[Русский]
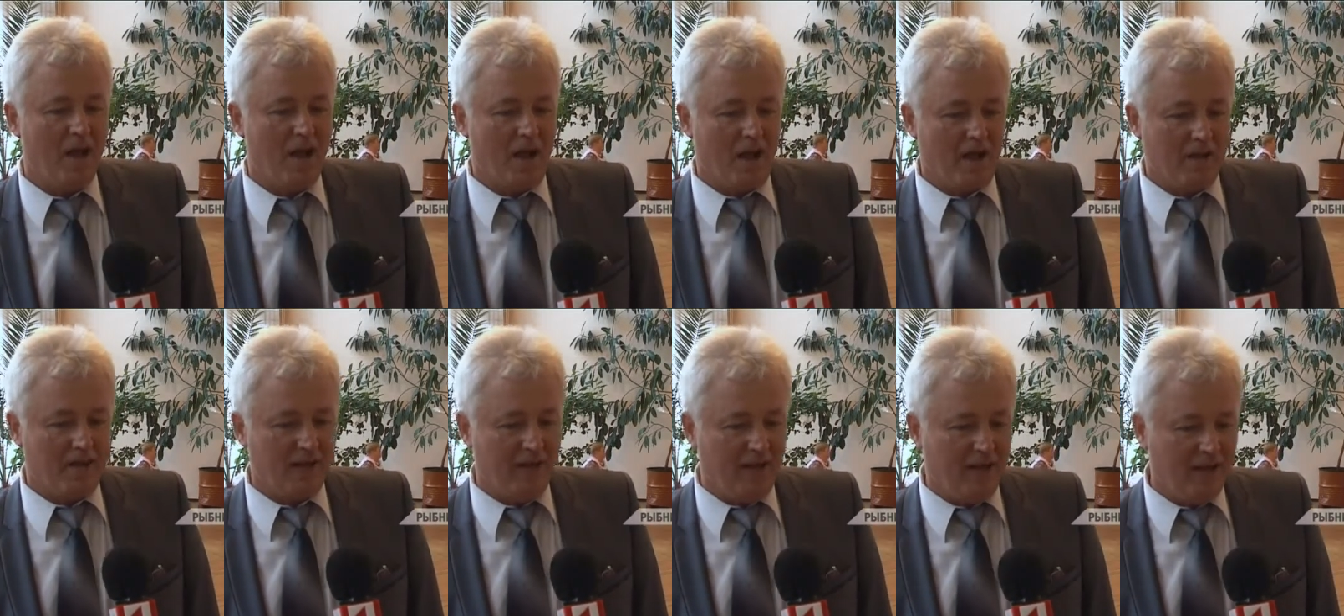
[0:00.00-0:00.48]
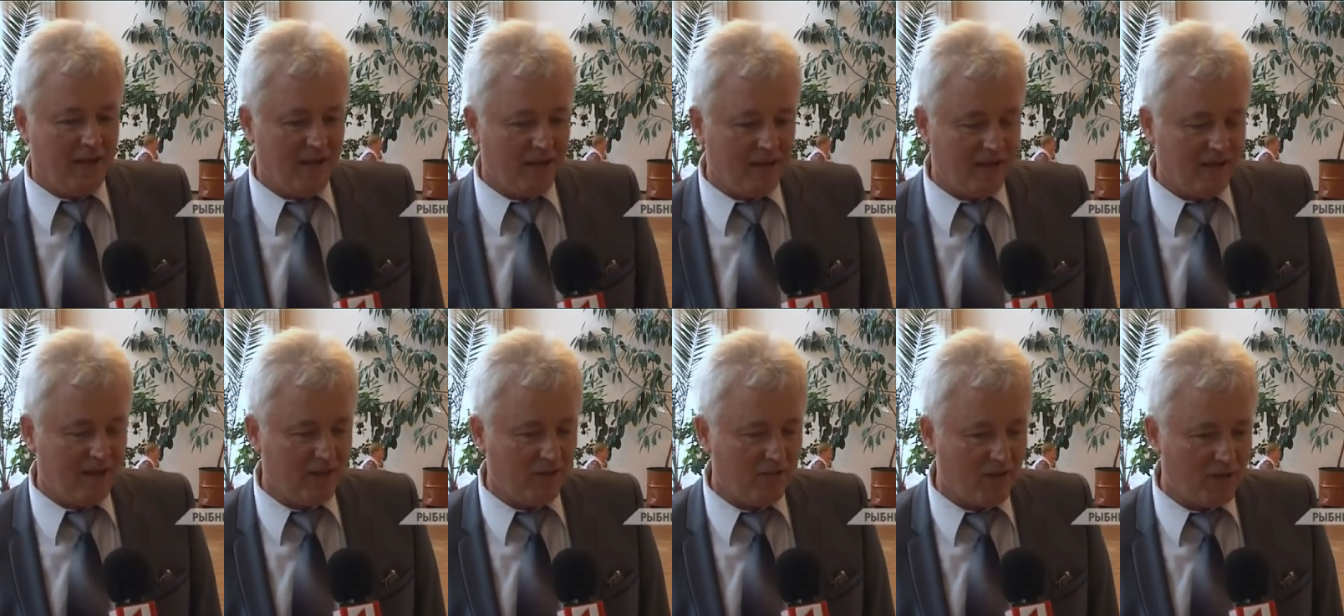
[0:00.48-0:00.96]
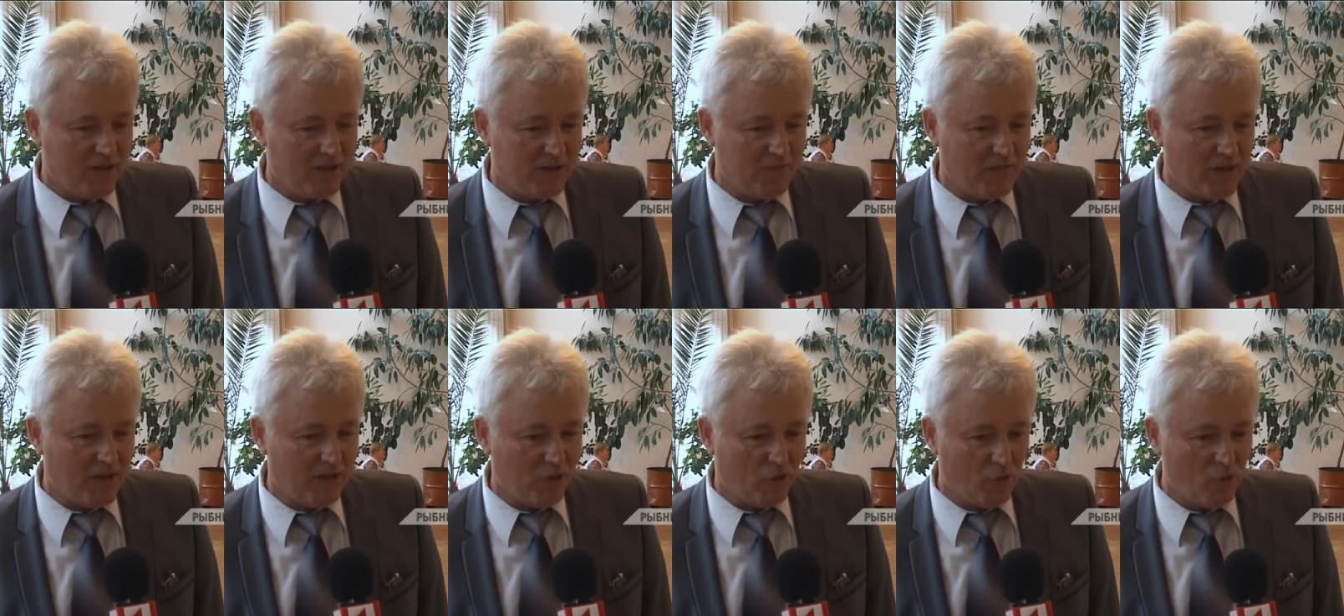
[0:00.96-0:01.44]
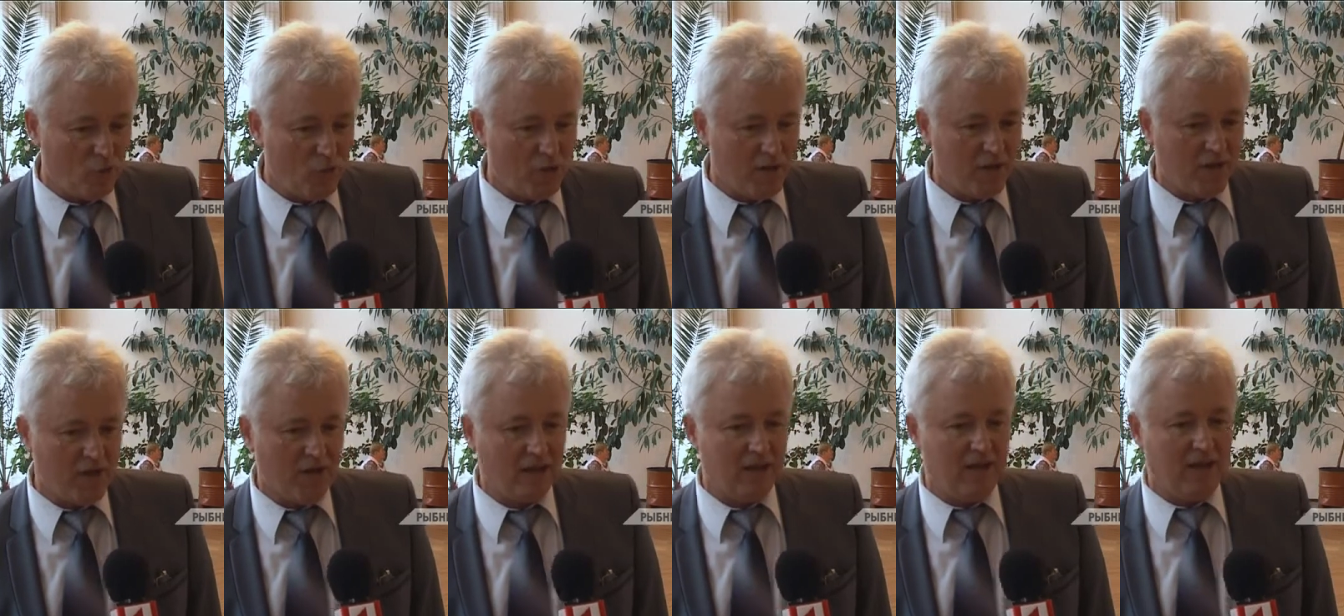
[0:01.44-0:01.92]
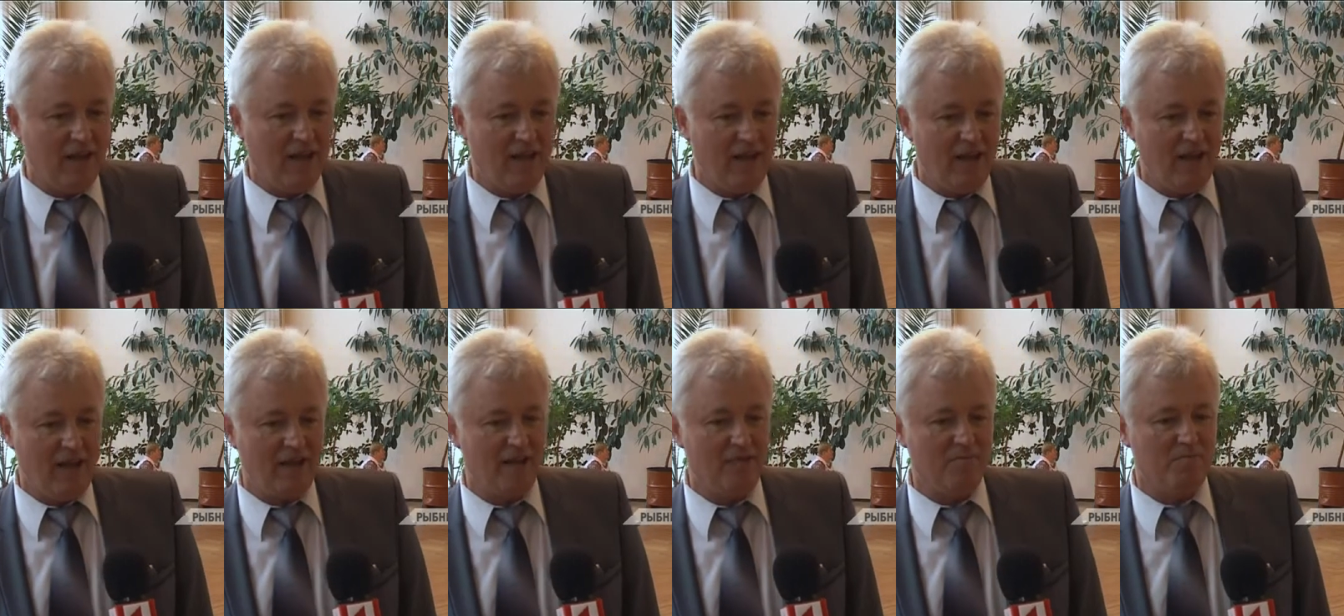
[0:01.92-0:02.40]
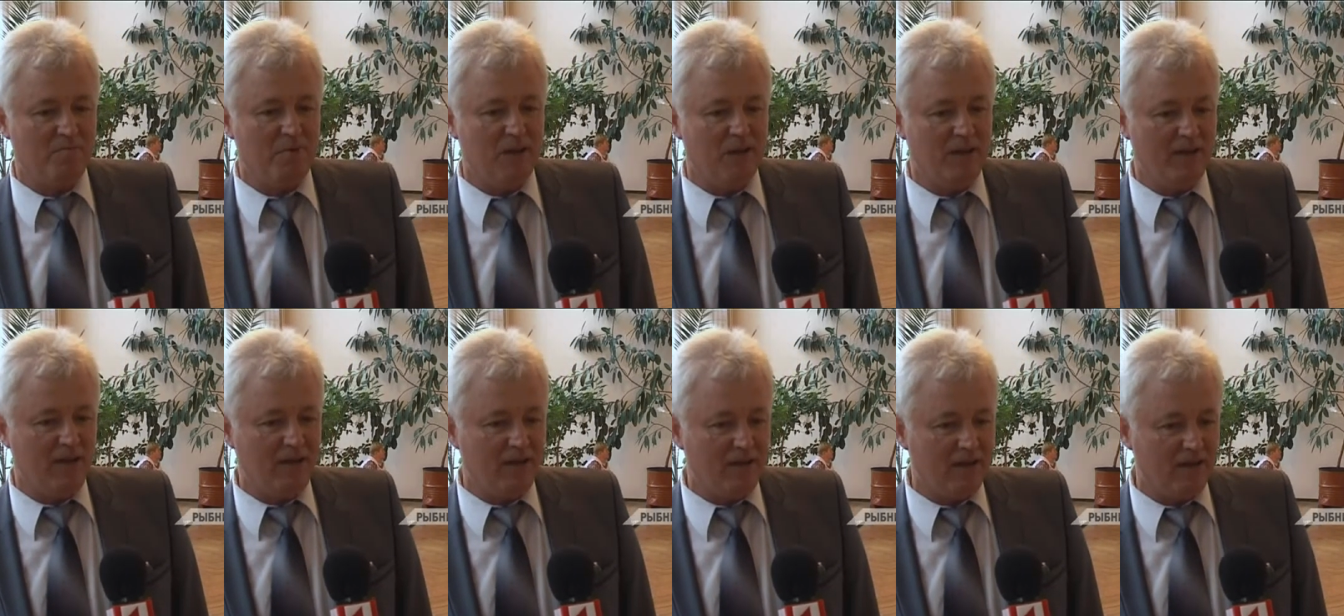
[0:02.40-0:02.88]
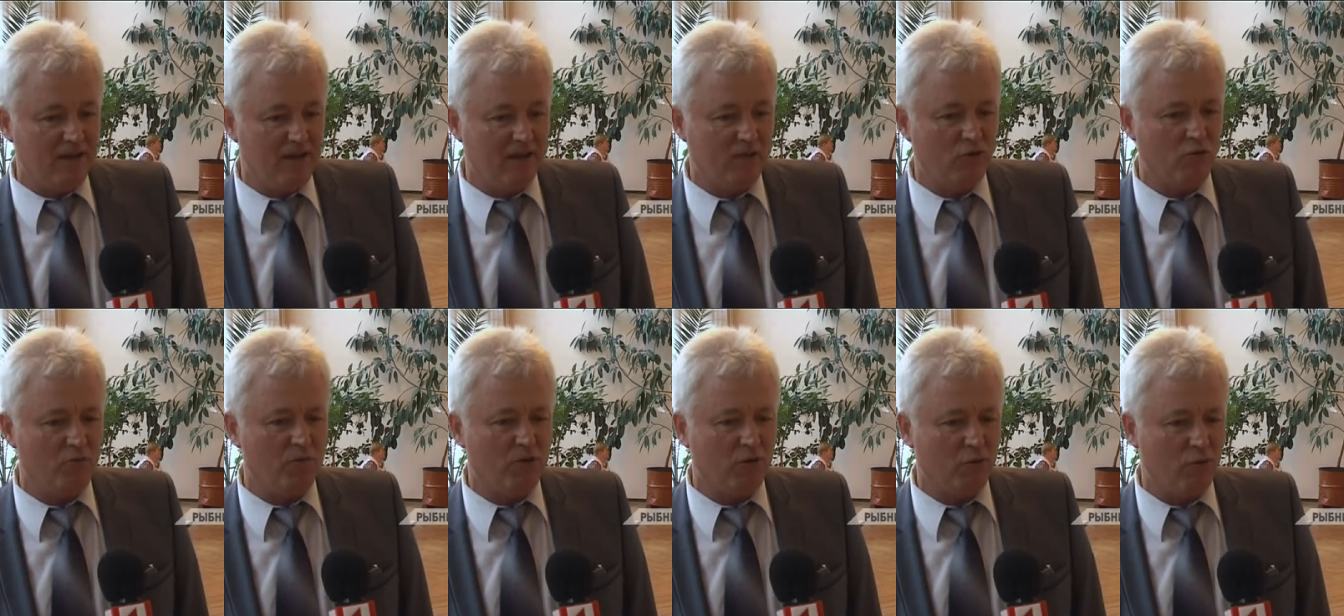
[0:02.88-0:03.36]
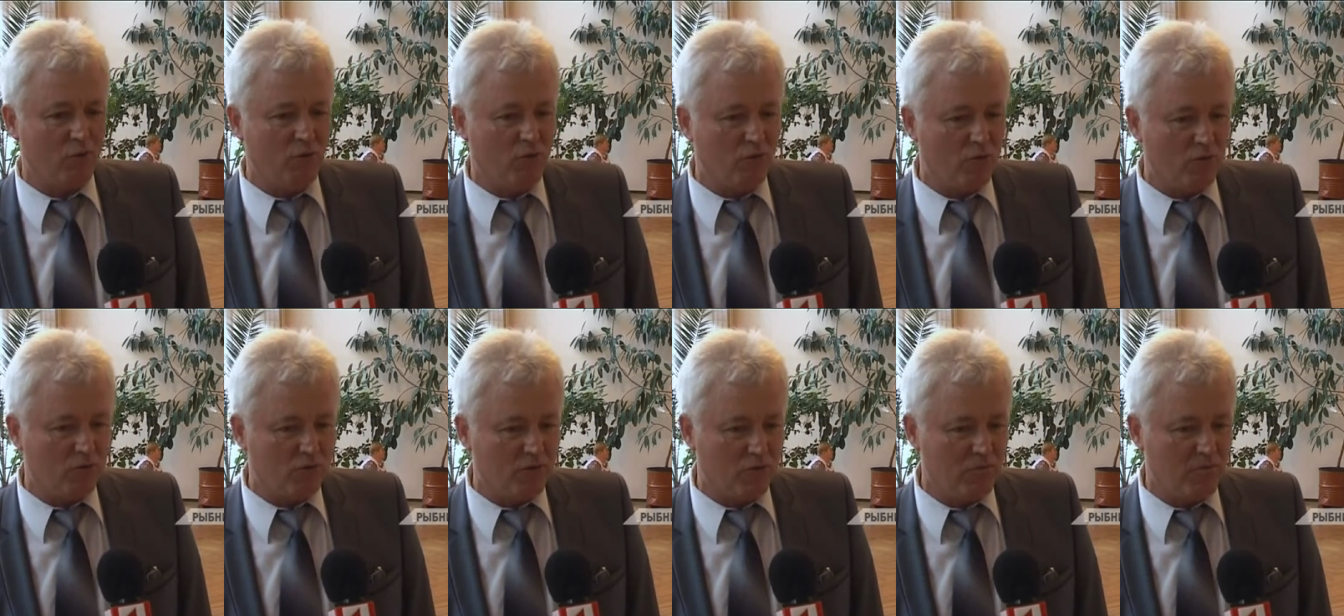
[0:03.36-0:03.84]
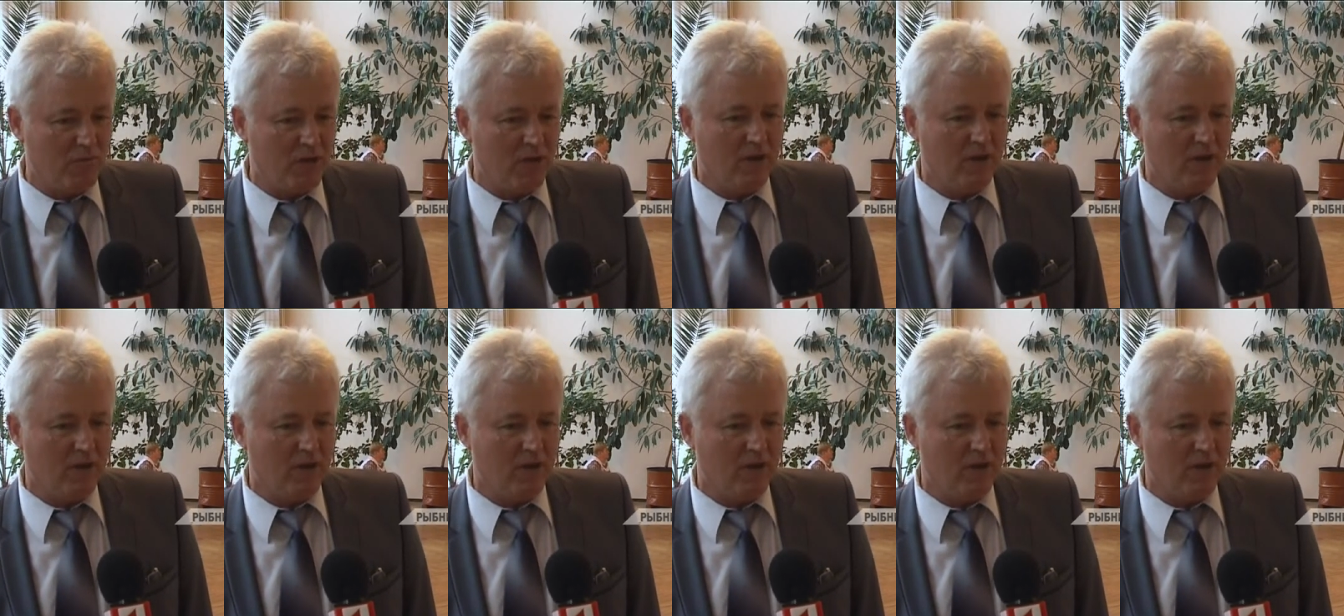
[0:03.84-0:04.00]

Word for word: отделение на 25 коек для больных туберкулезом,